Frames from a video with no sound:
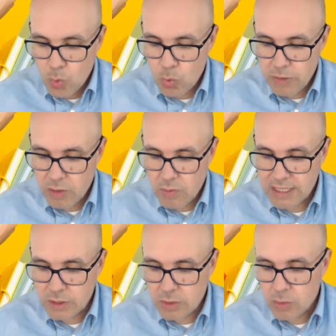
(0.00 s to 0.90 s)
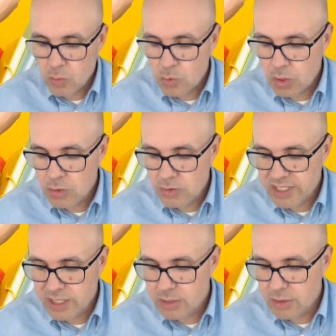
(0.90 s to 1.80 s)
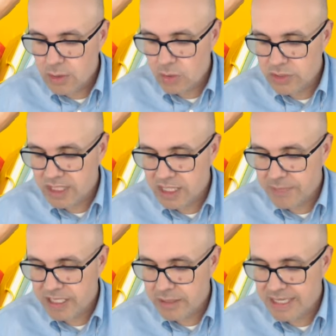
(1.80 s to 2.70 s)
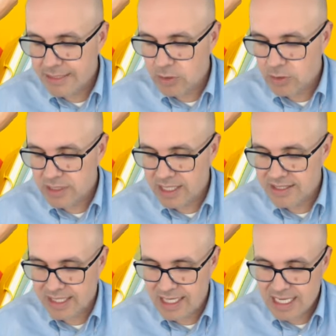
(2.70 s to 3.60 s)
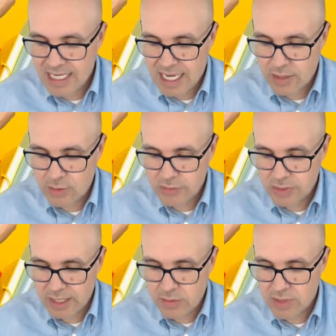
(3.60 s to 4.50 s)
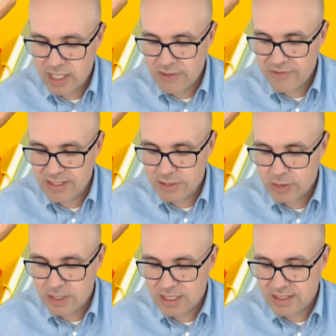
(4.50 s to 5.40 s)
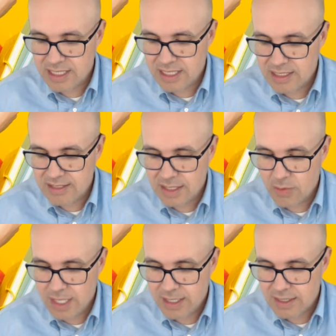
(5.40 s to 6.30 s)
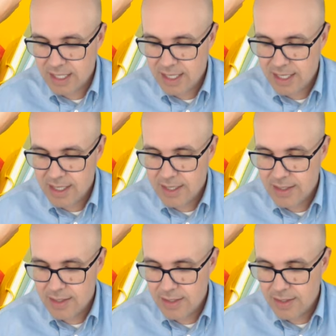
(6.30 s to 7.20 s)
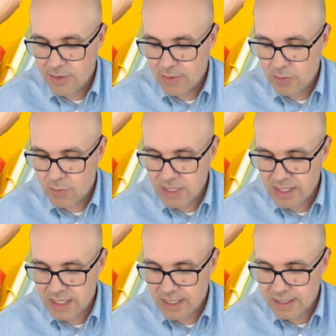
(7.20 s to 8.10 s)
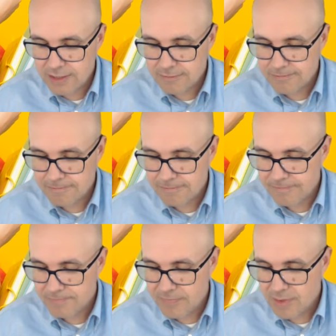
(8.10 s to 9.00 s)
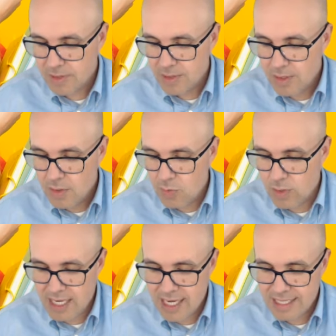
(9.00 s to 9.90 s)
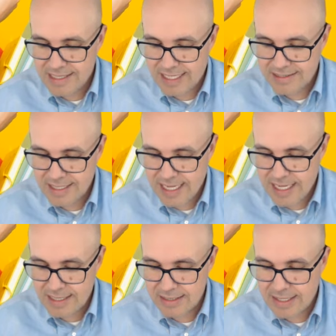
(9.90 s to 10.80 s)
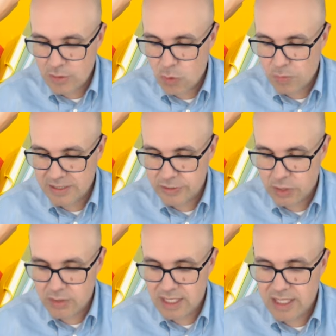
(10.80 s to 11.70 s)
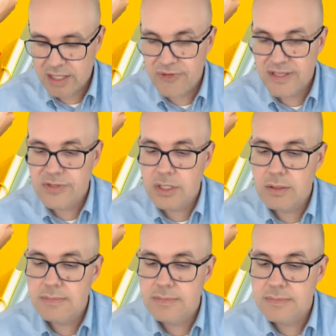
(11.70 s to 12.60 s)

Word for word: Número 4. Unos 280 apartamentos están alquilados en un edificio de 350 unidades. ¿Cuál es la tasa de ocupación del edificio?